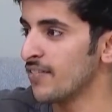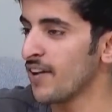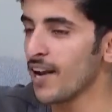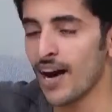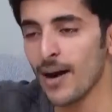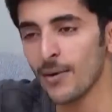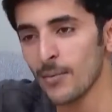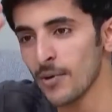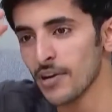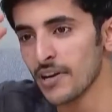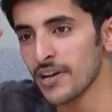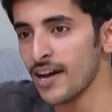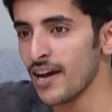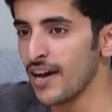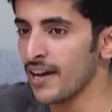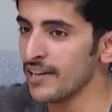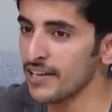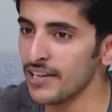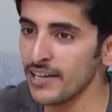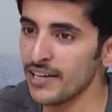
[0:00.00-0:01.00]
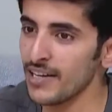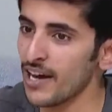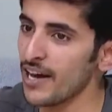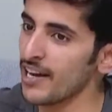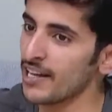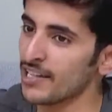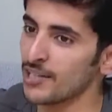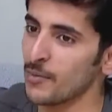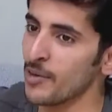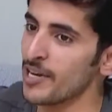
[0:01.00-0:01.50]
فالامر يعني
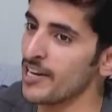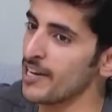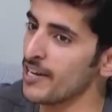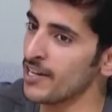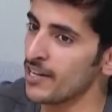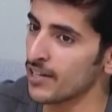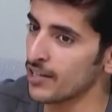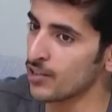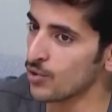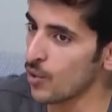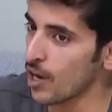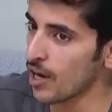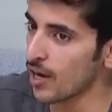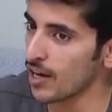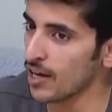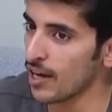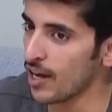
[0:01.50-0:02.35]
انا اتمنى انه يتوخى